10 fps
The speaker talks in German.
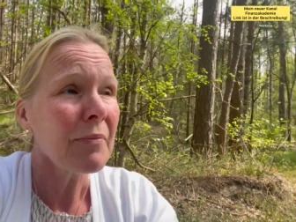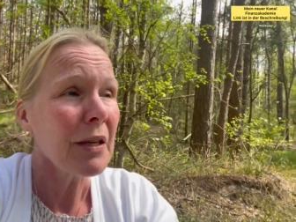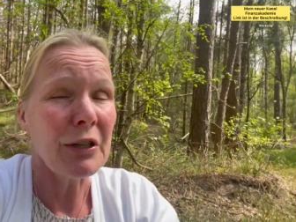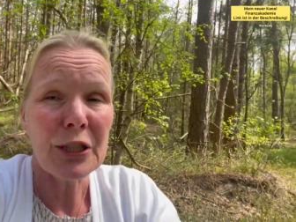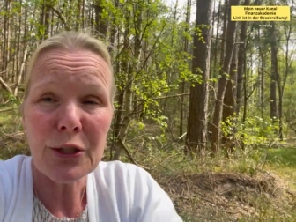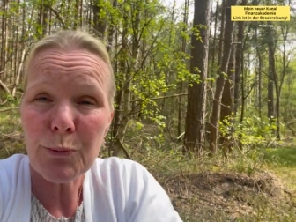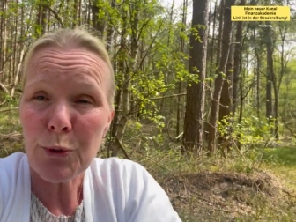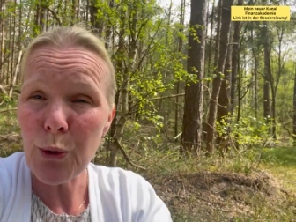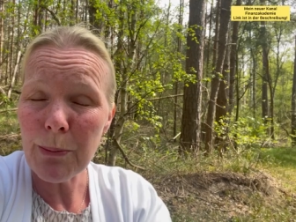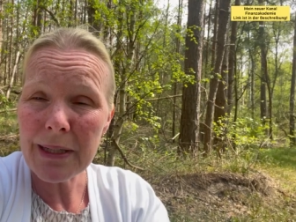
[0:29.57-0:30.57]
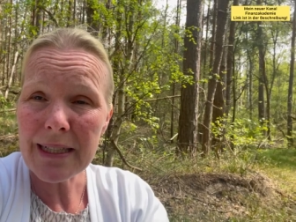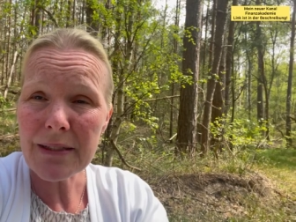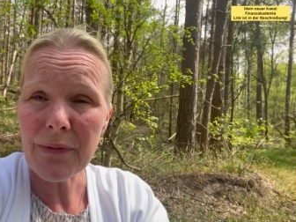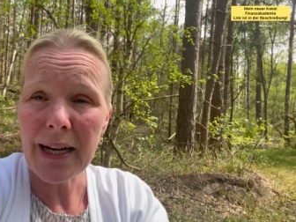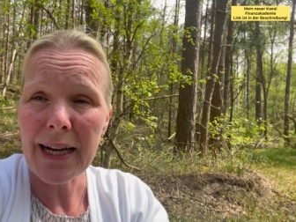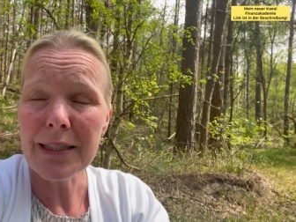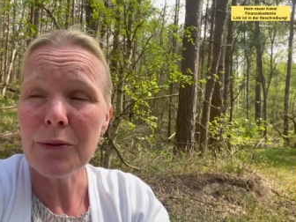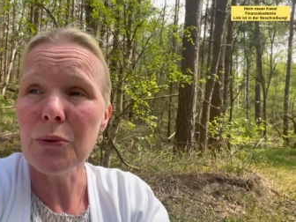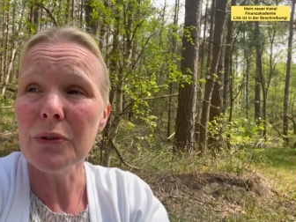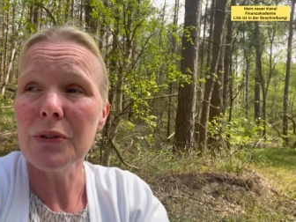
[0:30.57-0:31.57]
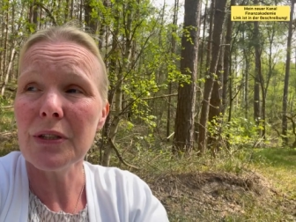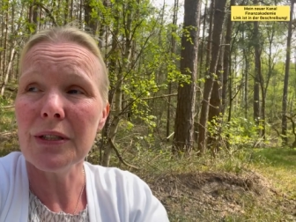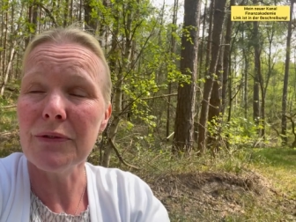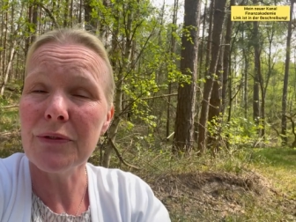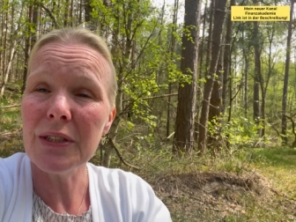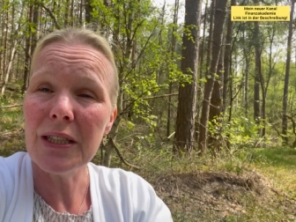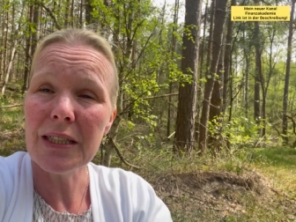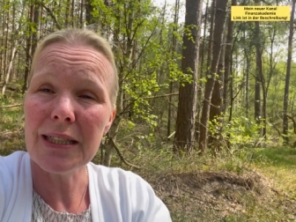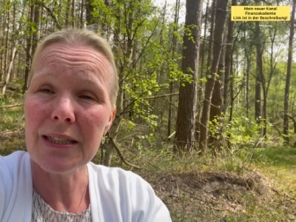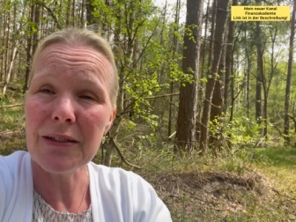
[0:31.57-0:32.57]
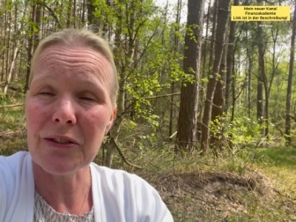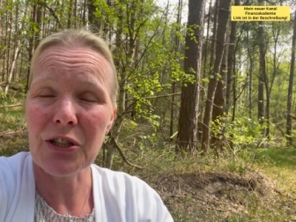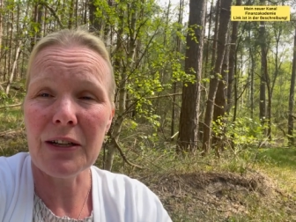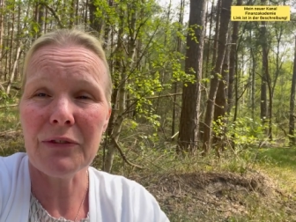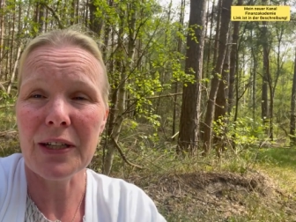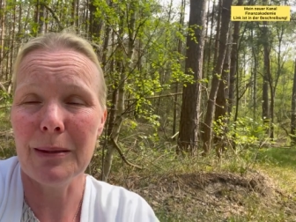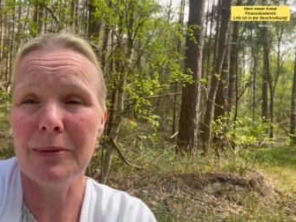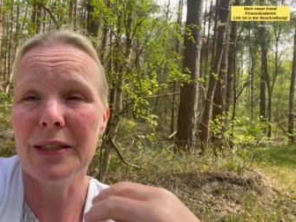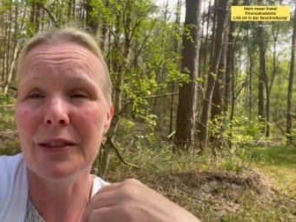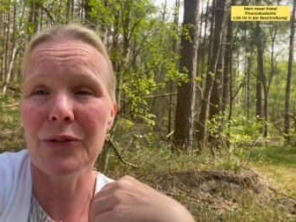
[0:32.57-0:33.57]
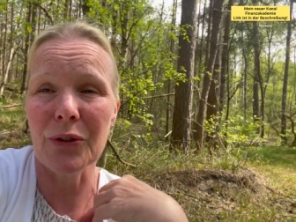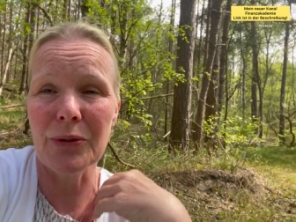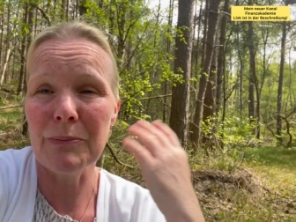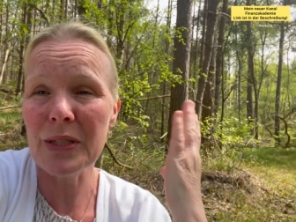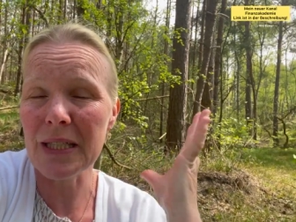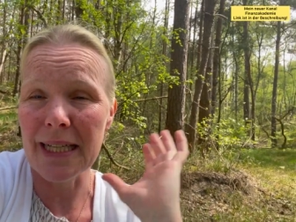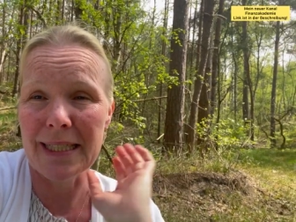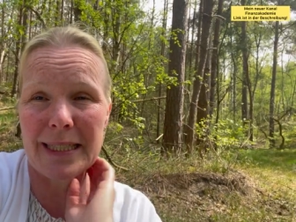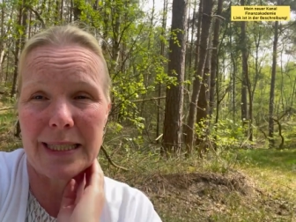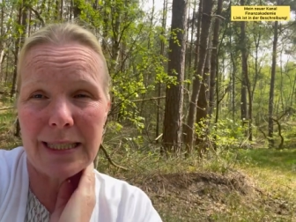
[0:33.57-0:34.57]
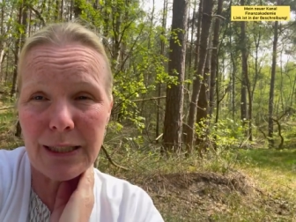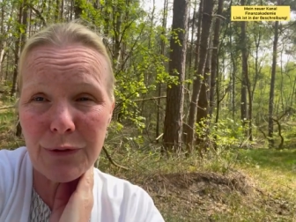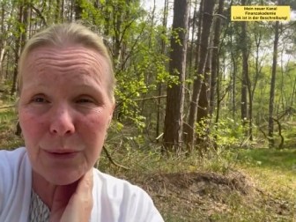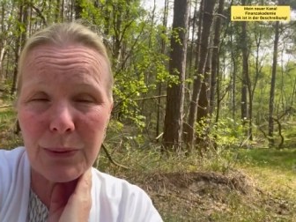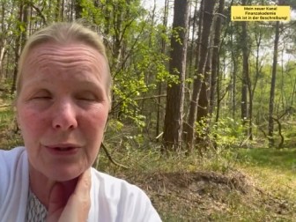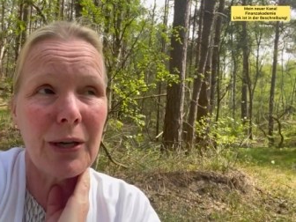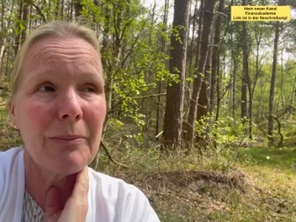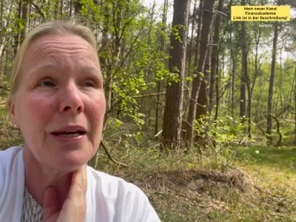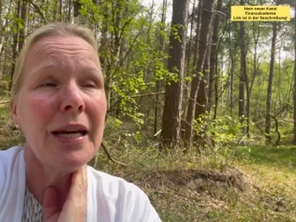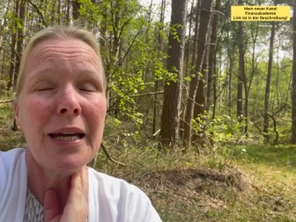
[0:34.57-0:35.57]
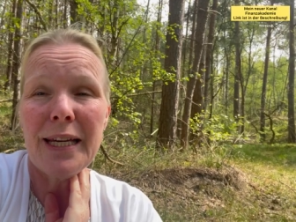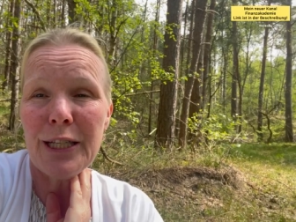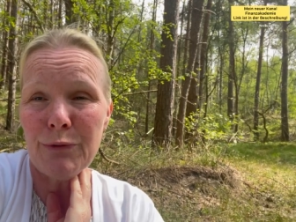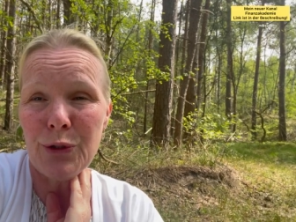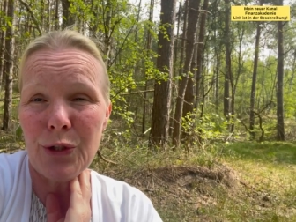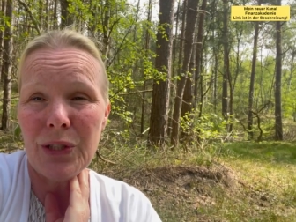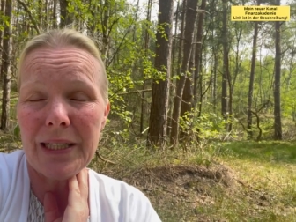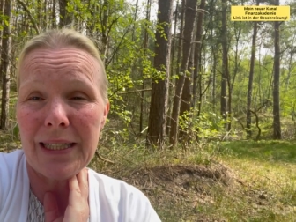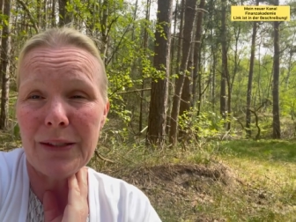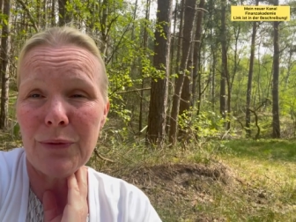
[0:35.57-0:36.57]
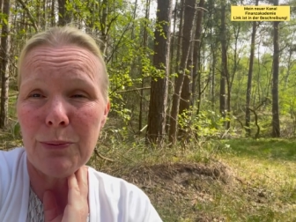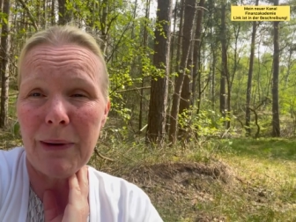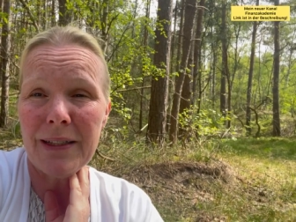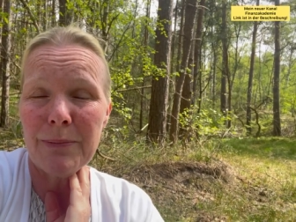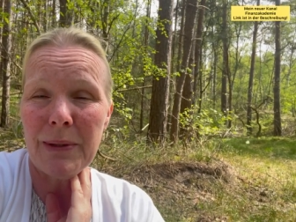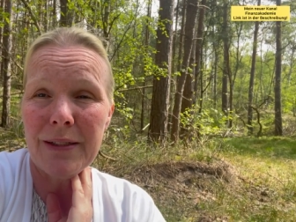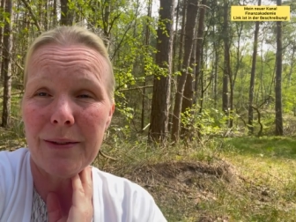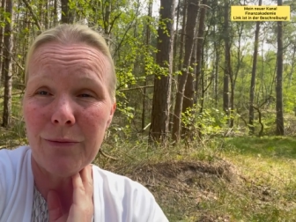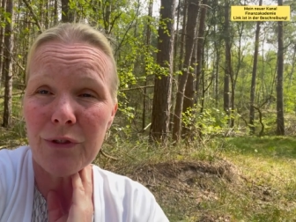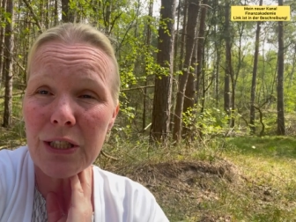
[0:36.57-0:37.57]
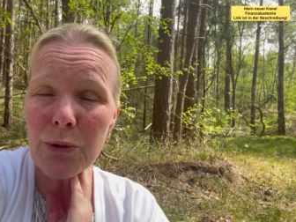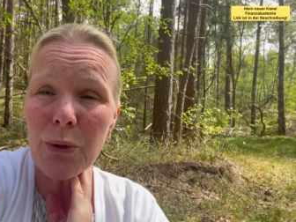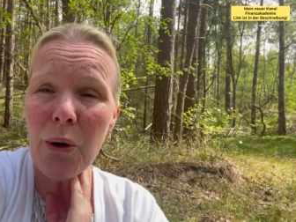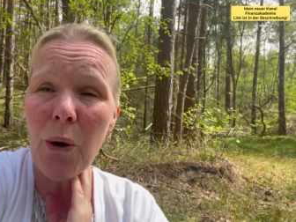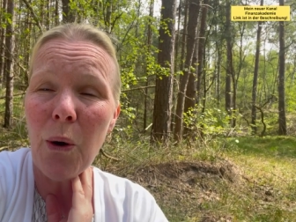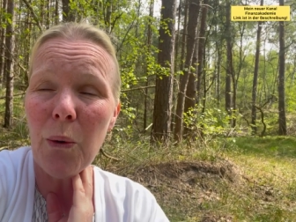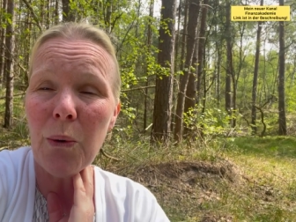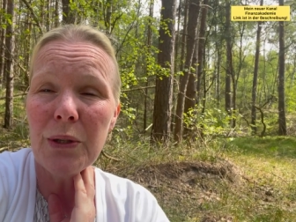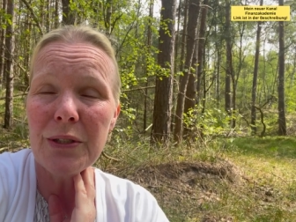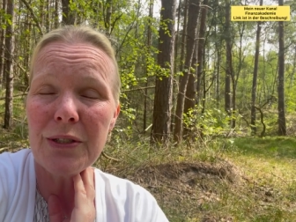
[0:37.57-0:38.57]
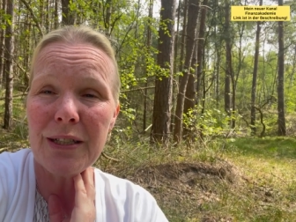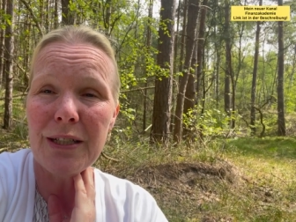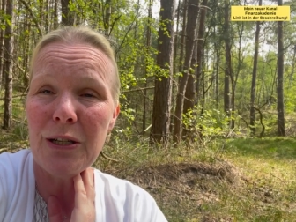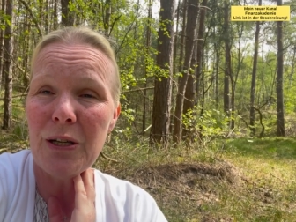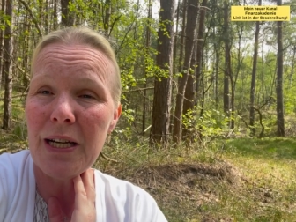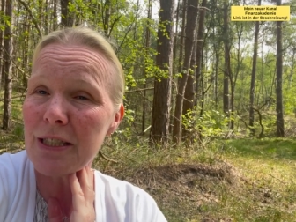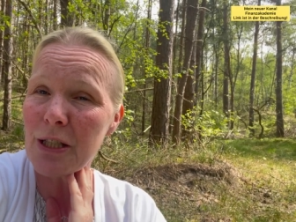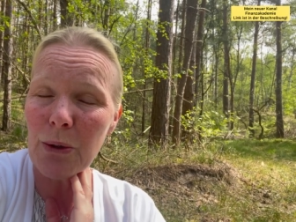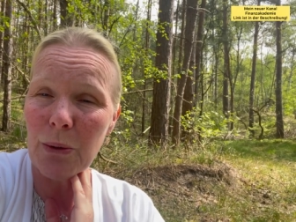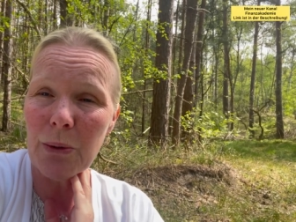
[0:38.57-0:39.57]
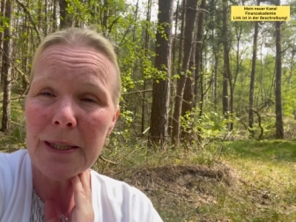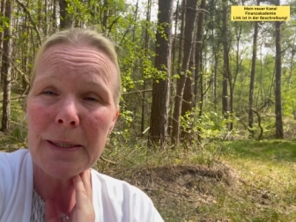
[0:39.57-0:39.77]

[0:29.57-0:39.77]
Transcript: welche Symptome das waren und wie ich es geschafft habe, Ison ein bisschen in den Griff zu bekommen. Ich wünsche euch ganz viel Spaß bei diesem Video und äh, let's go!